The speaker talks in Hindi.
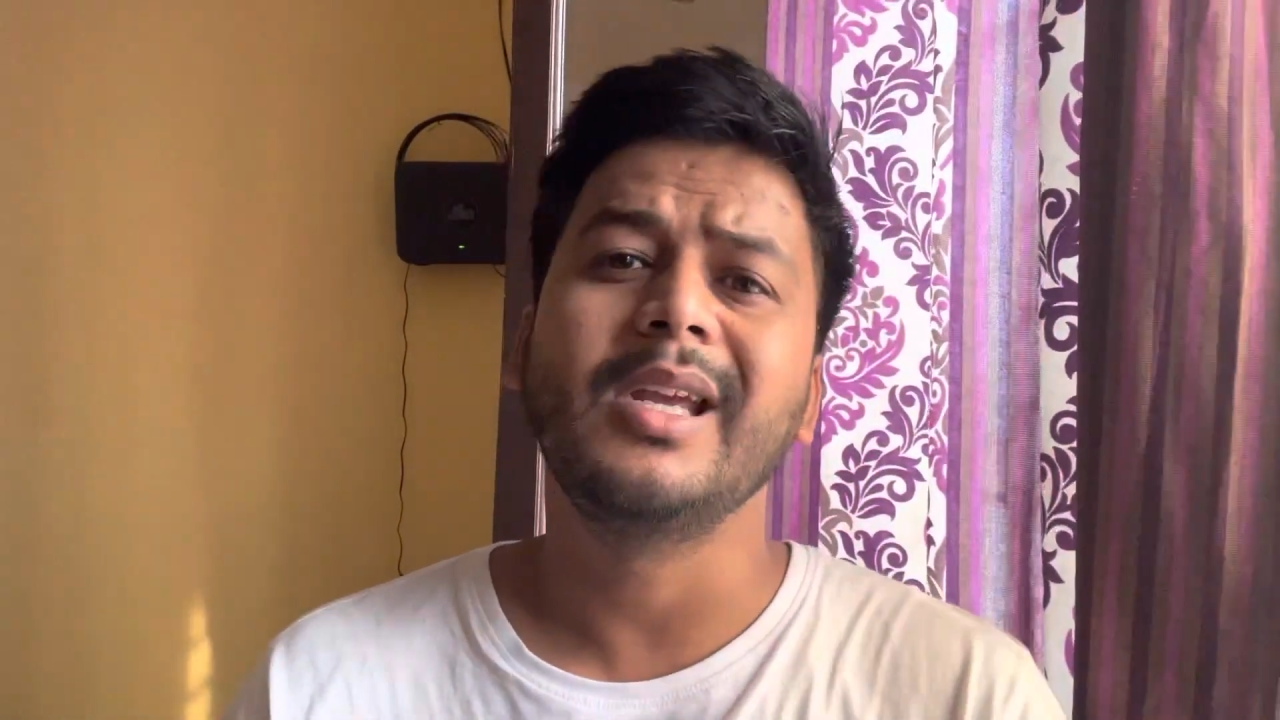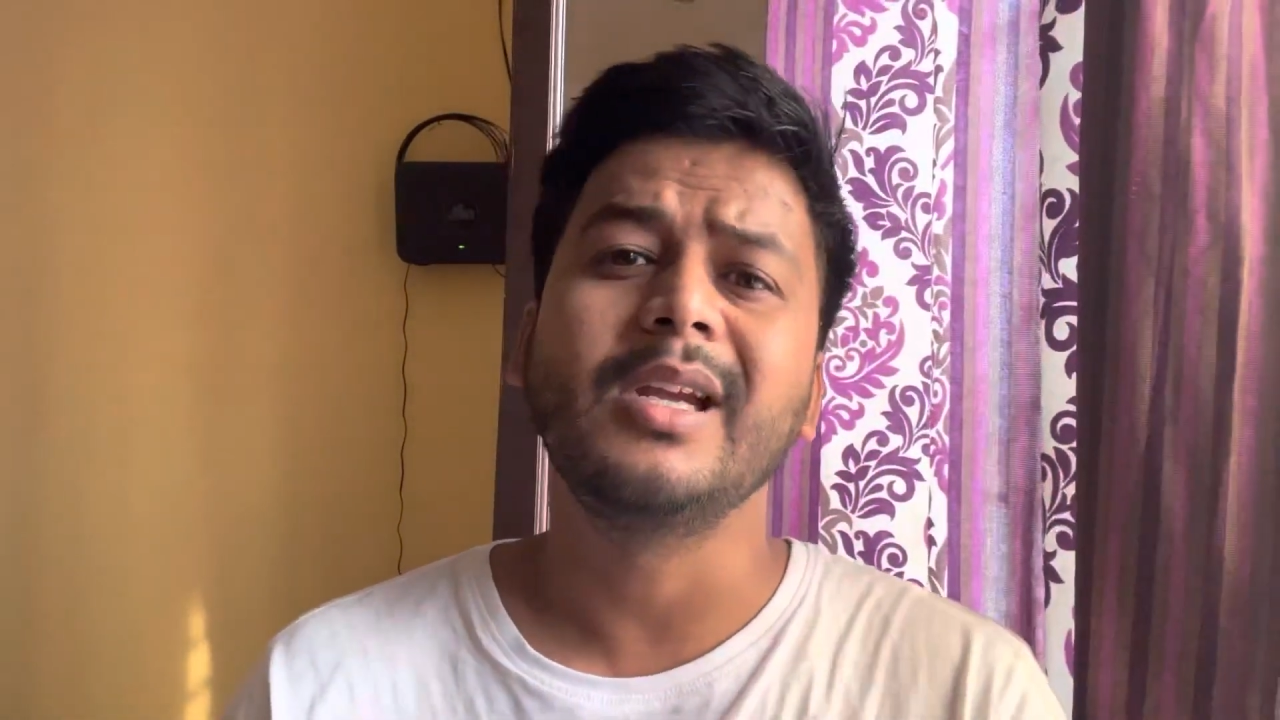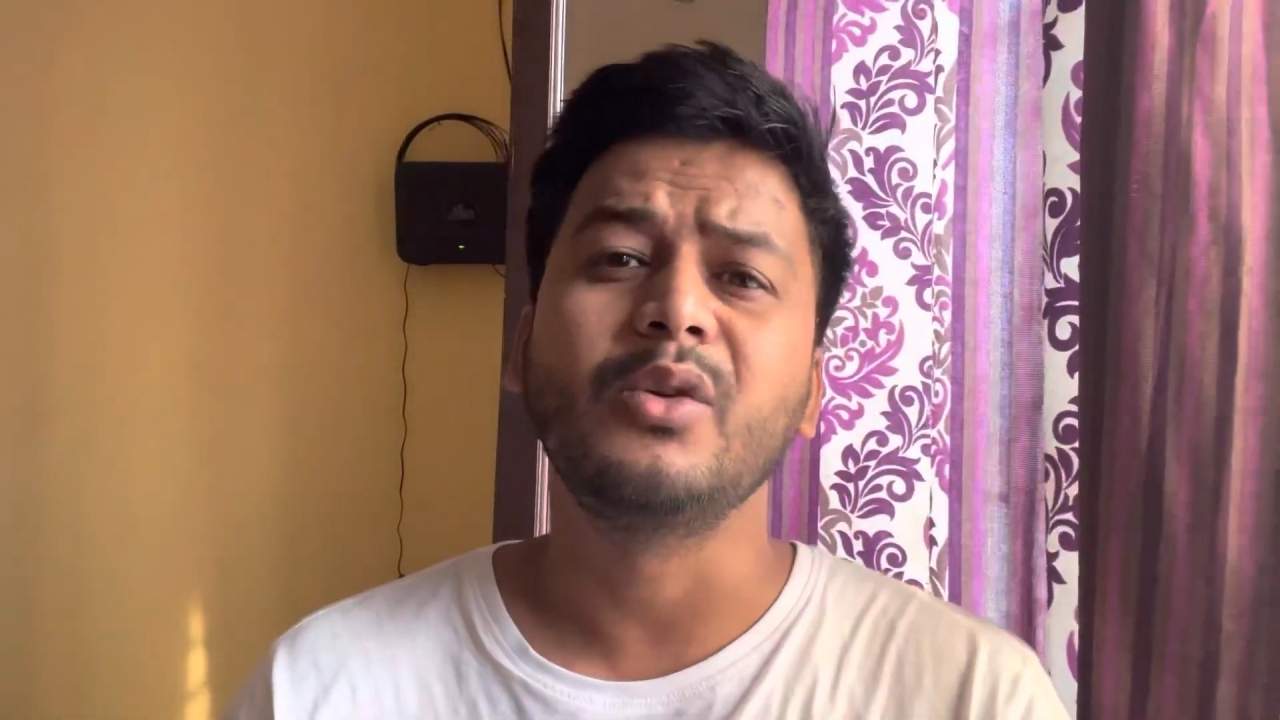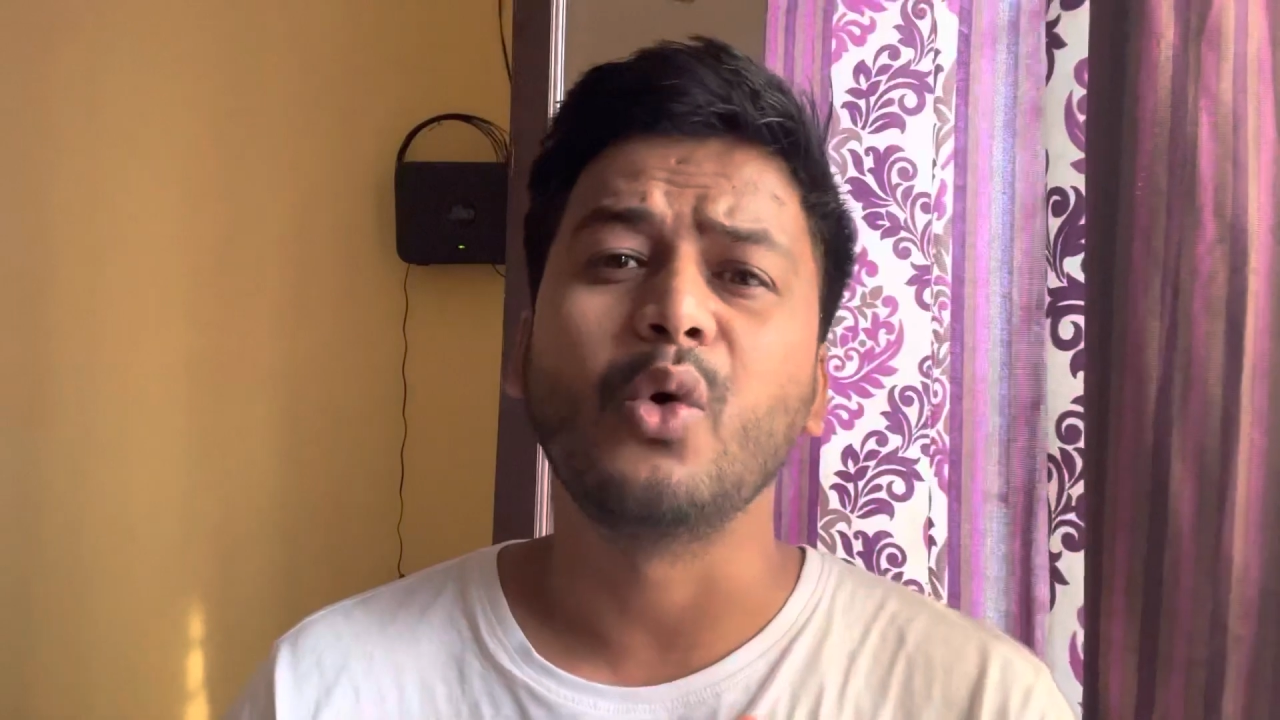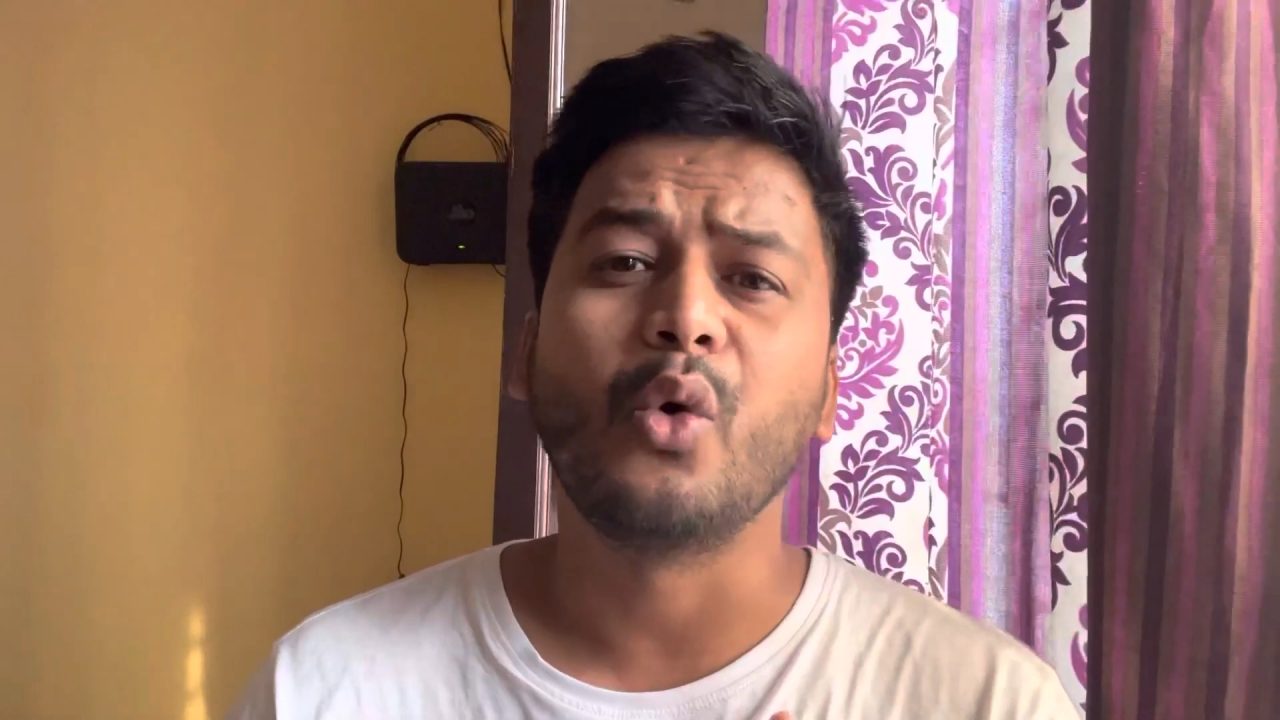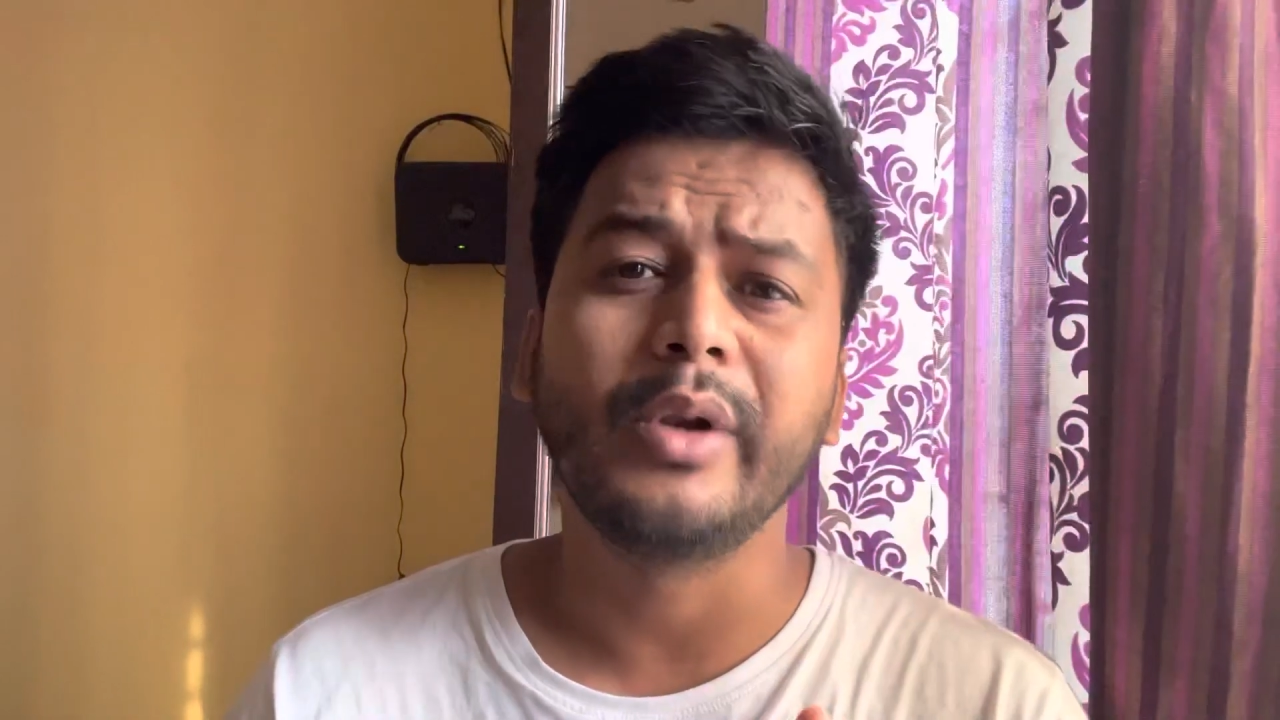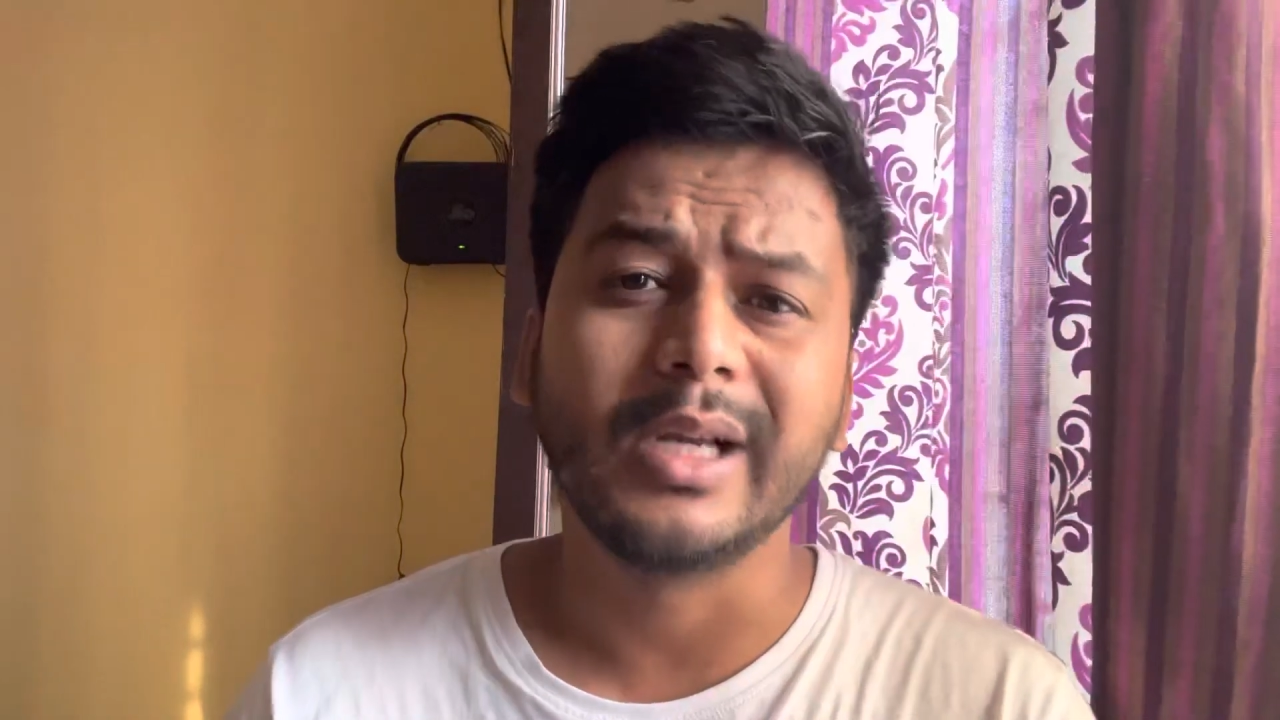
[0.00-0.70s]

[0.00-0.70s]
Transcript: एक नॉन